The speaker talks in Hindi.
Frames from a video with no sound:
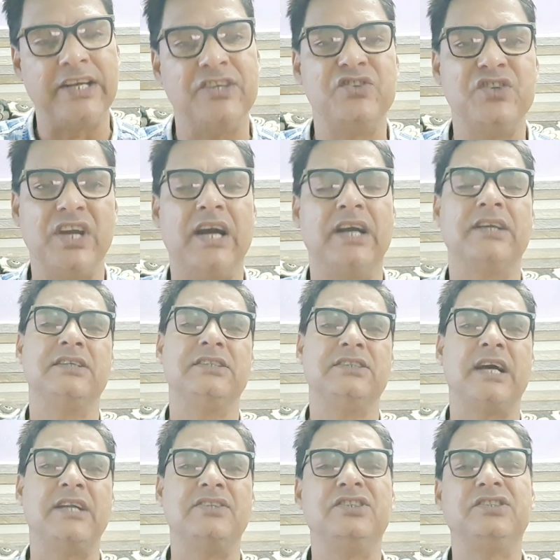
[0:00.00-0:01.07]
जी हाँ
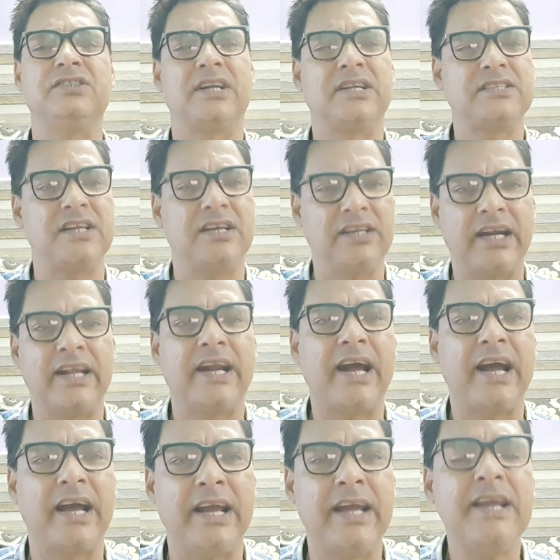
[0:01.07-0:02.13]
किसान जिस तरह से लड़
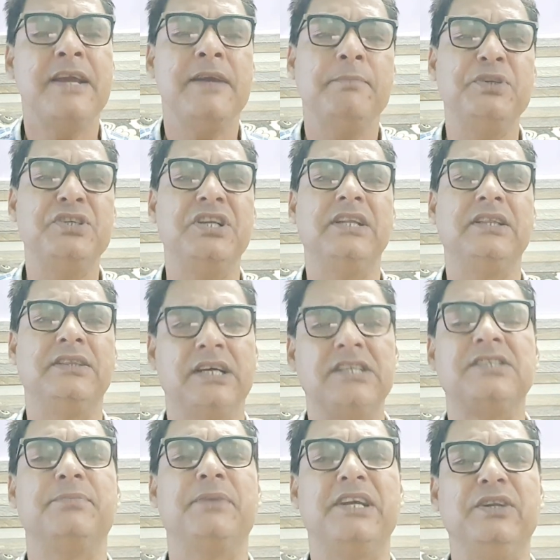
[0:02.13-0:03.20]
रहा है पिछले दस
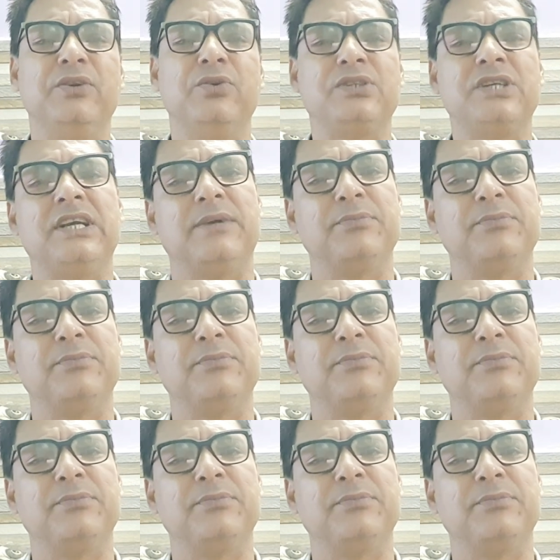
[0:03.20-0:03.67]
महीनों से हम